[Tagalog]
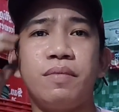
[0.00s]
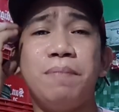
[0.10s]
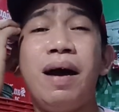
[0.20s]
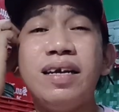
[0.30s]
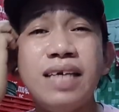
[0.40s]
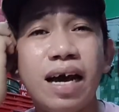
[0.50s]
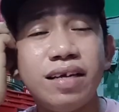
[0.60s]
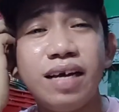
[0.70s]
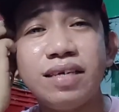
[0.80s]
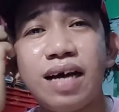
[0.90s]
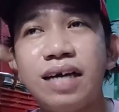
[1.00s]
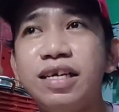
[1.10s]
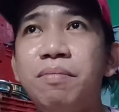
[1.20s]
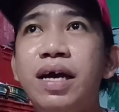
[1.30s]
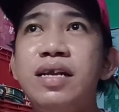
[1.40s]
para sa akin guys ha, kasi
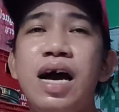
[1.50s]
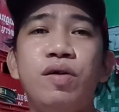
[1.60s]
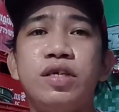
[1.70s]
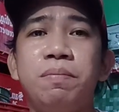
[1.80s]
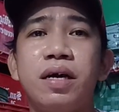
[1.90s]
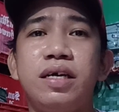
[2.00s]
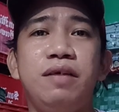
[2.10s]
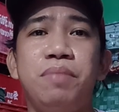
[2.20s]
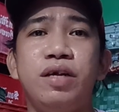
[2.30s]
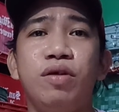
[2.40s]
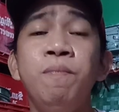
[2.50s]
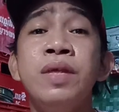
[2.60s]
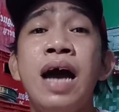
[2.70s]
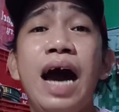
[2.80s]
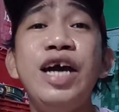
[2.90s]
mahina ako sa pag-ibig no
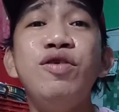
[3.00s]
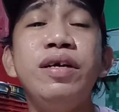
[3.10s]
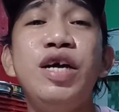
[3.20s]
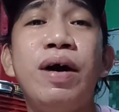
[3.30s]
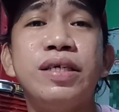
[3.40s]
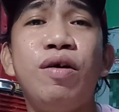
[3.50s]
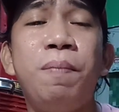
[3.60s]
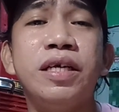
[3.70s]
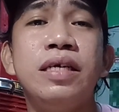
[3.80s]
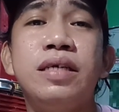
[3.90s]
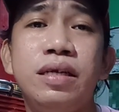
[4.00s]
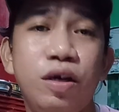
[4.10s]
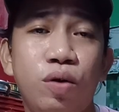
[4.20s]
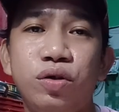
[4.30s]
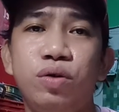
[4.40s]
ayun yung iniwasan ko pagdating sa
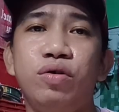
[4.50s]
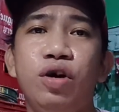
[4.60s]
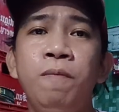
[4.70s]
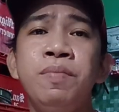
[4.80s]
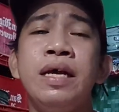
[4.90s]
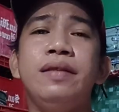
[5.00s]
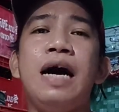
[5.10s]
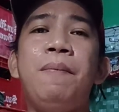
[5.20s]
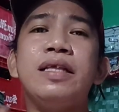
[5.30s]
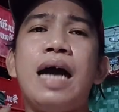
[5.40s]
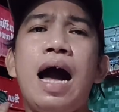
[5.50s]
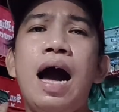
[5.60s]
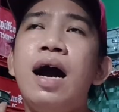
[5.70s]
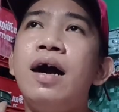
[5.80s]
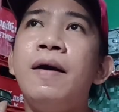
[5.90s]
negosyo no dapat
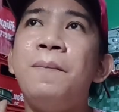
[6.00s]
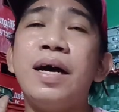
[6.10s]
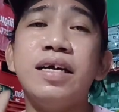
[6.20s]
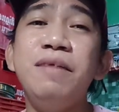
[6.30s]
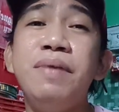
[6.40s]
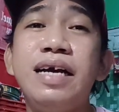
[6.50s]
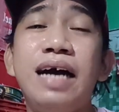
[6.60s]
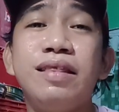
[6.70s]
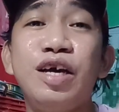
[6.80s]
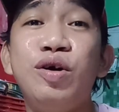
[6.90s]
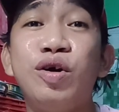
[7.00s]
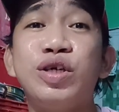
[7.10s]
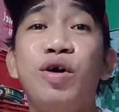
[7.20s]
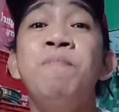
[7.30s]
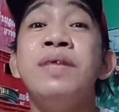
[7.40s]
ang pag-ibig at
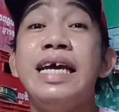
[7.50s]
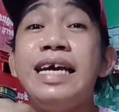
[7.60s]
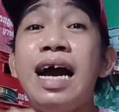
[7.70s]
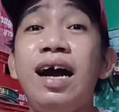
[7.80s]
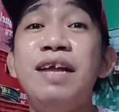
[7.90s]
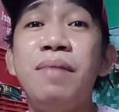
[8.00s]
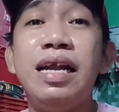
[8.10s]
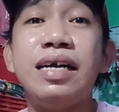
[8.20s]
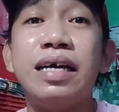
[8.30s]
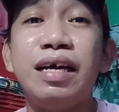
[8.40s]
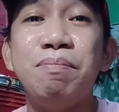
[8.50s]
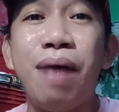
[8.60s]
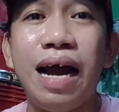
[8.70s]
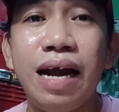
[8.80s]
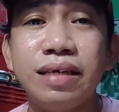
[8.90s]
negosyo ikakalma lang natin
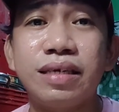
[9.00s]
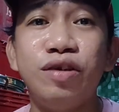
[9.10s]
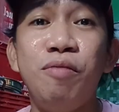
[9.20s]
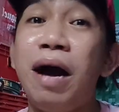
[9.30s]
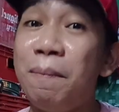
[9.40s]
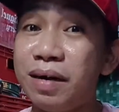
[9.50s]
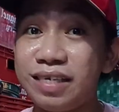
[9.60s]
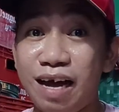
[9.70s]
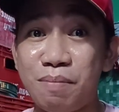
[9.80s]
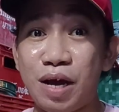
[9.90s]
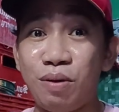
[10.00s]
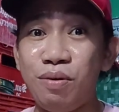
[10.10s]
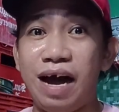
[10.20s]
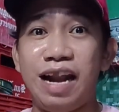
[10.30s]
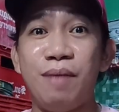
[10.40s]
balance no makapagsabi ako
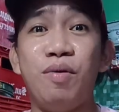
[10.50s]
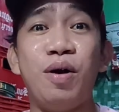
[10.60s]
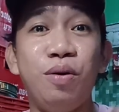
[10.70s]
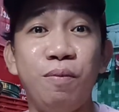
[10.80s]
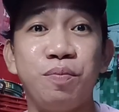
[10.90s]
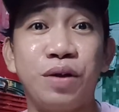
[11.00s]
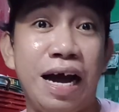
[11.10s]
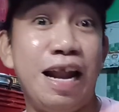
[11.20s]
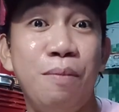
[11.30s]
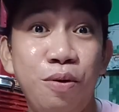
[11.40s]
kala mo ako kala mo